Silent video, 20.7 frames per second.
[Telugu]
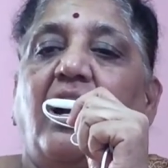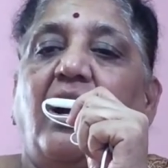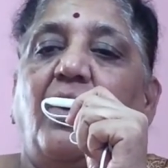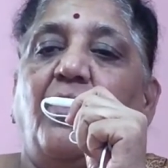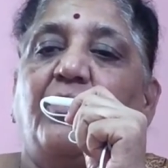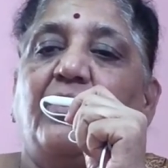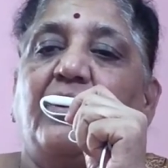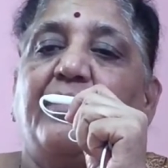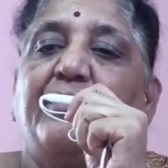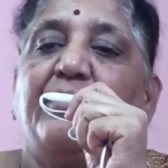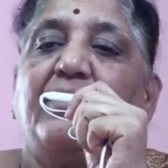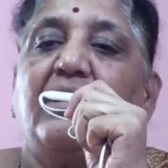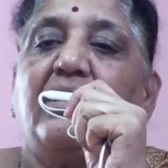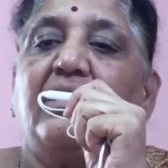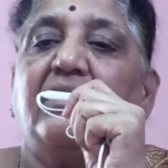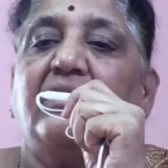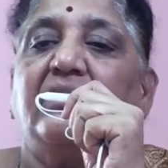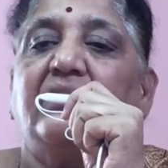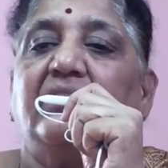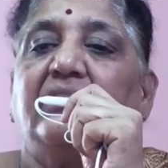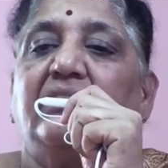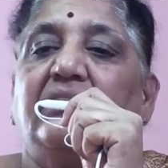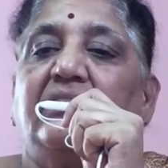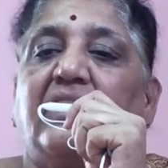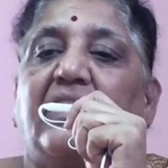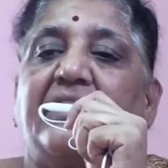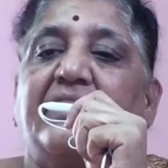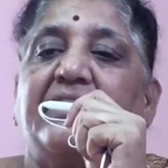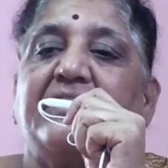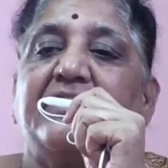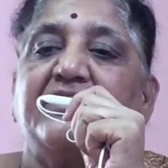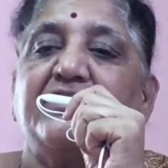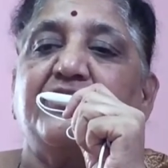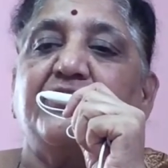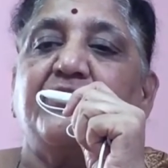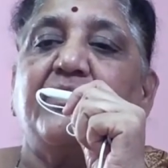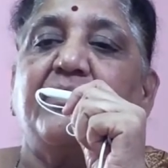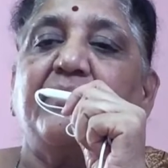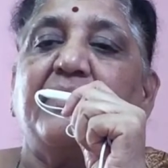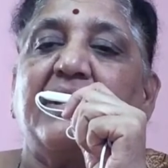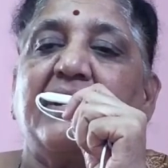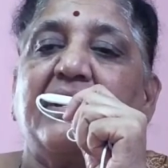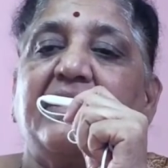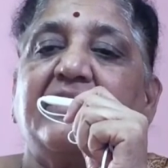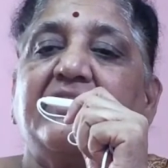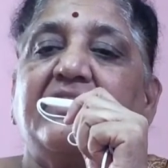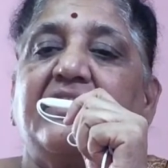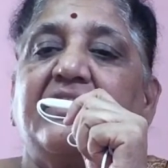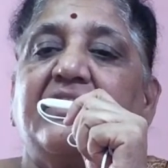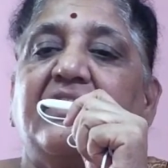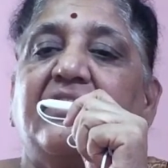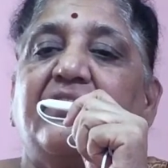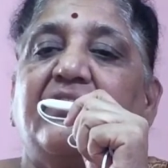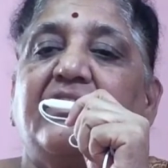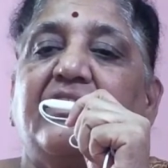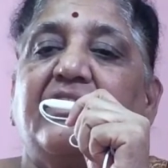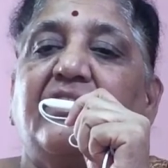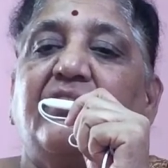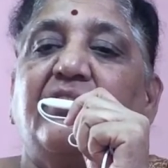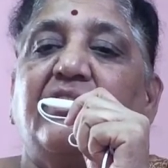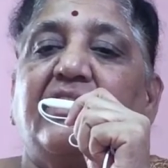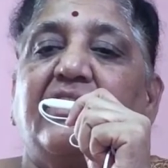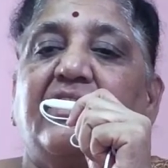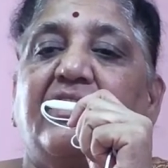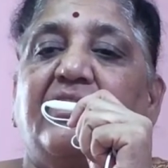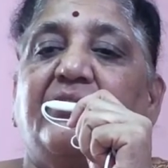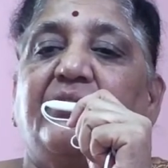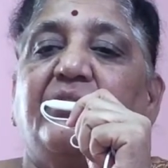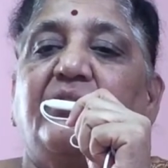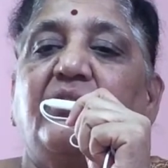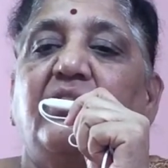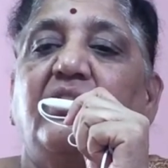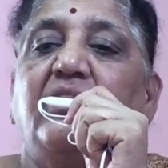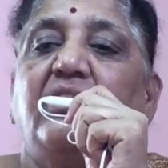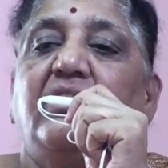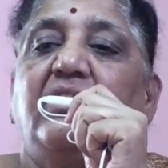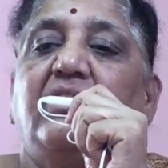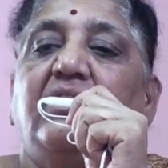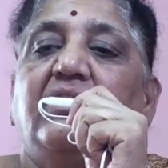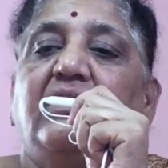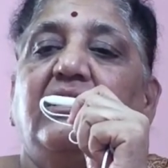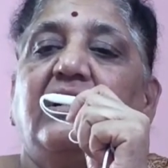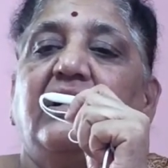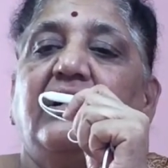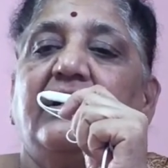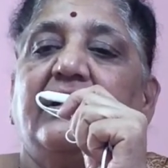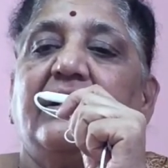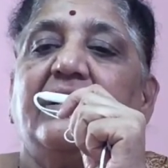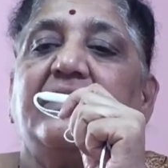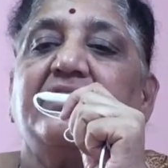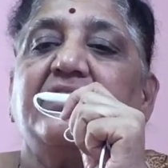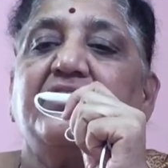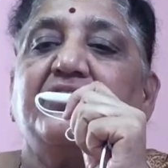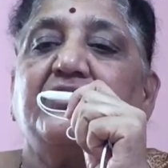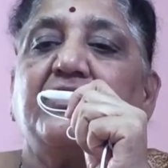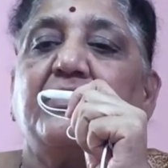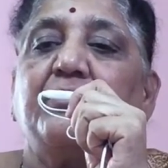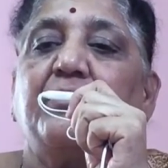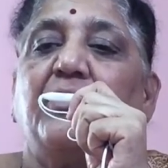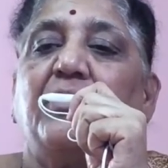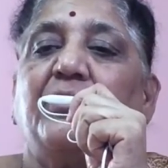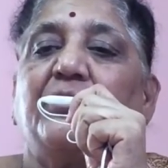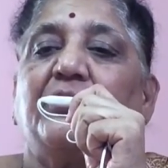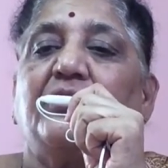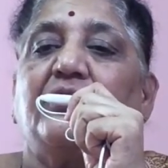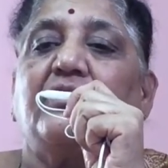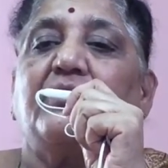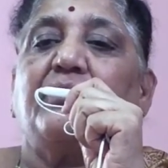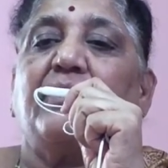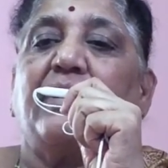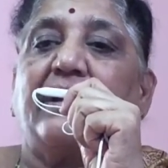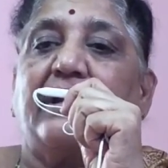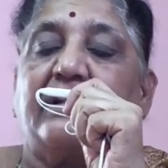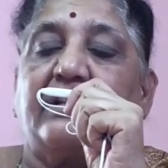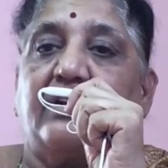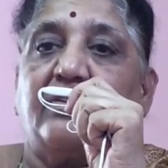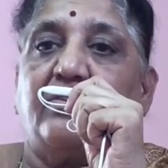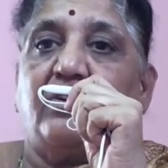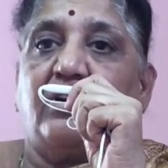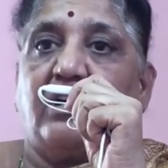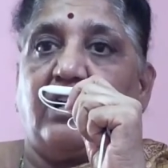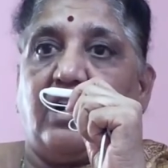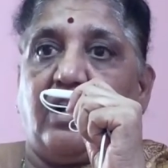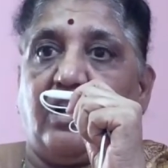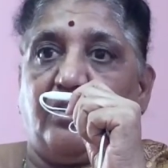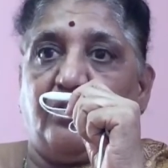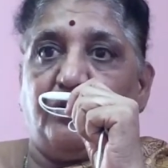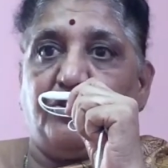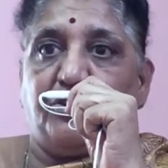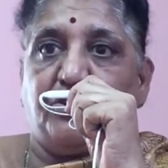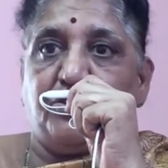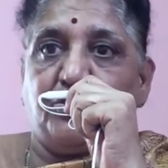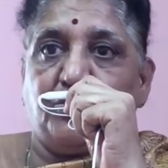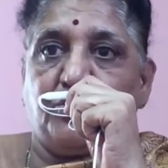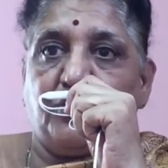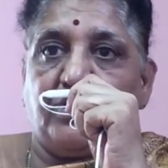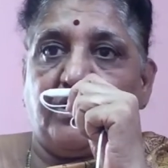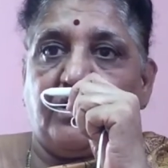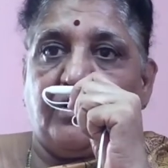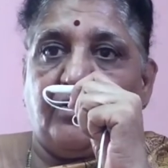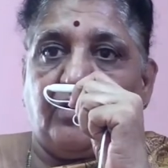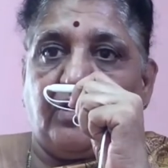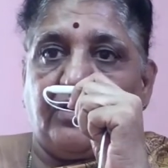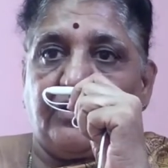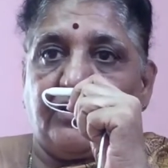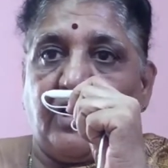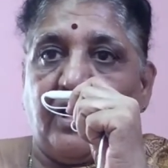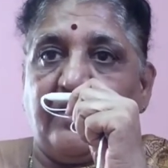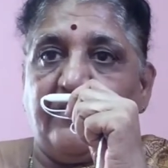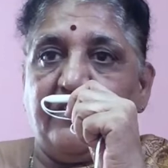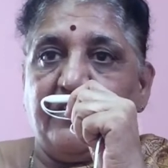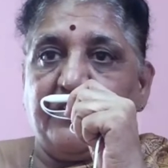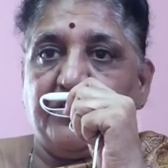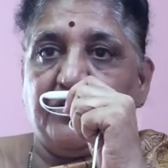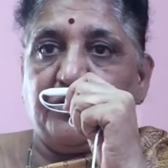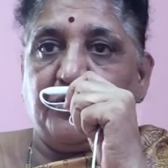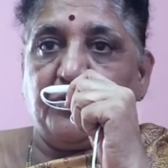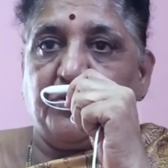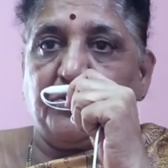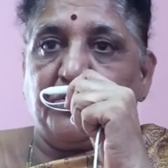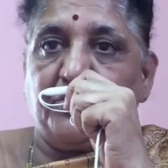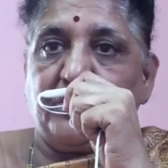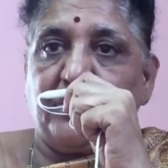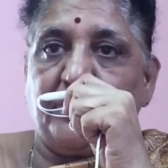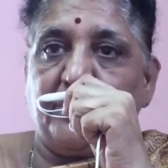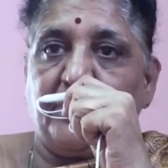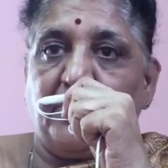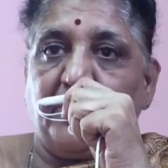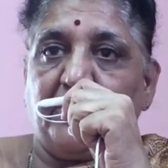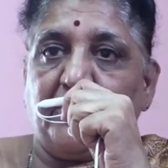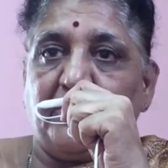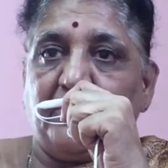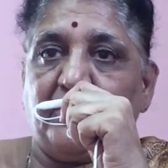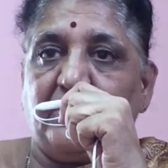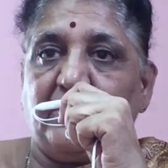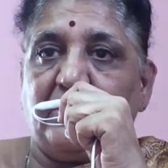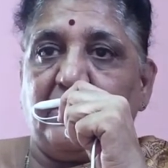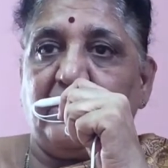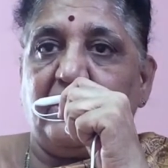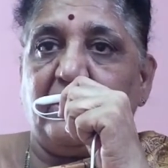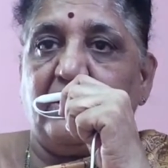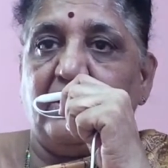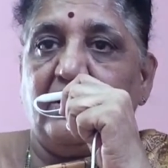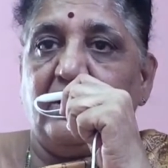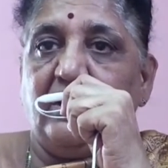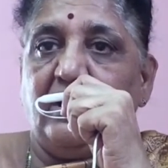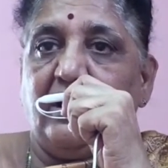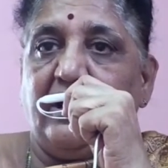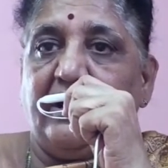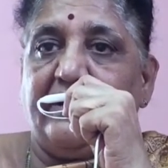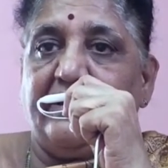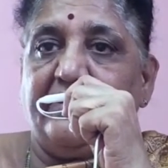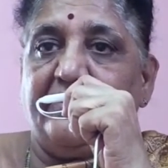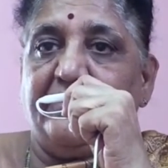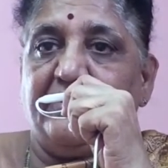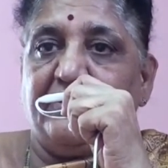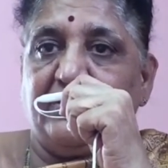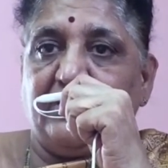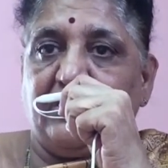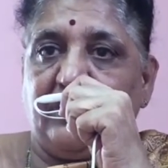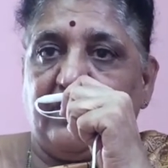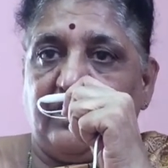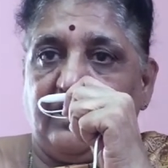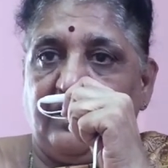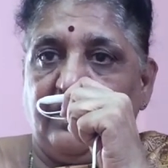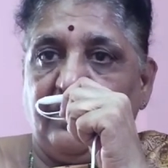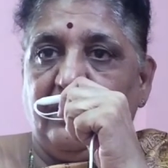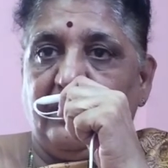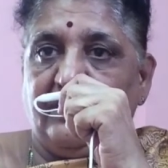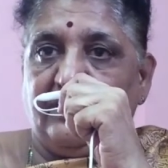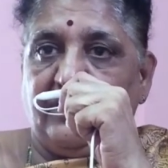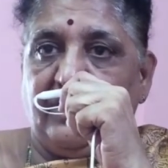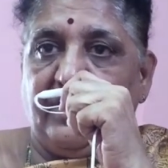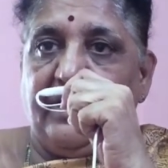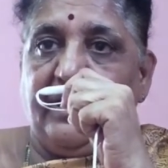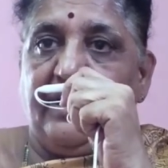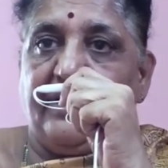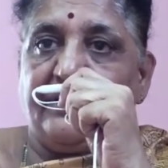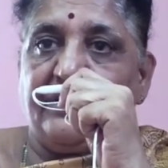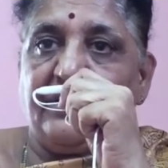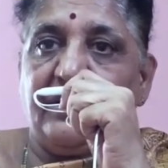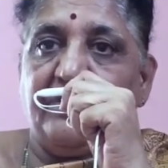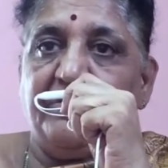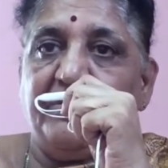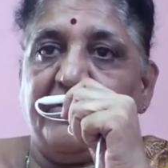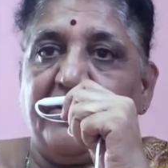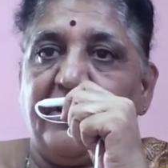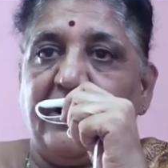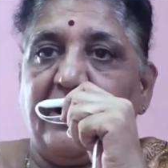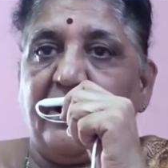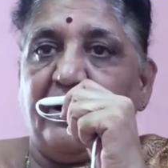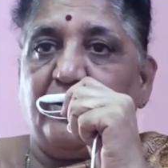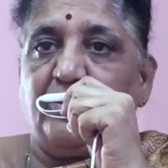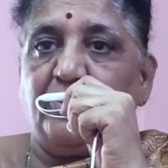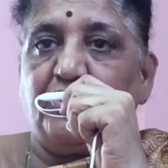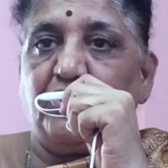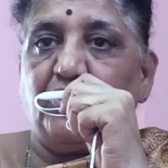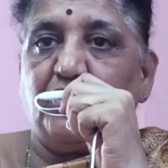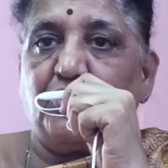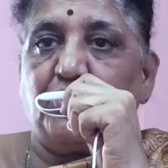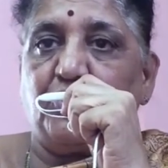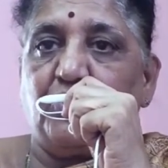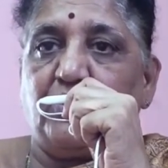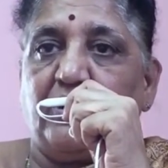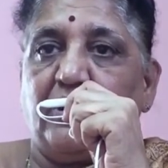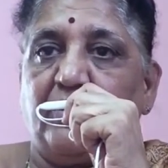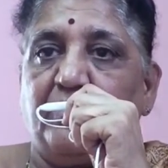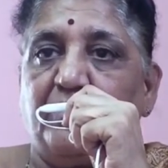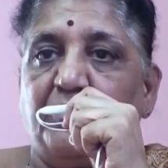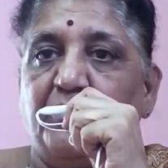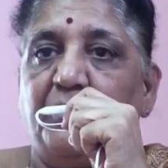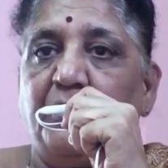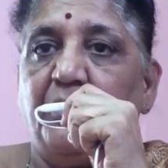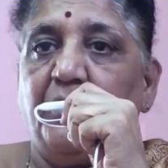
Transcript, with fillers: అవునమ్మా అది నిజమే మరి ఏం చేద్దామంటావు అన్నాను ఏం చేస్తే బాగుంటుంది మనందరం ఒక ఆలోచించుకుని ఒక సాల్వేషన్ చూసుకుంటే బాగుంటుంది అంది విజయ సరే అందరం ఈవేళ ఆలోచించుకుందాము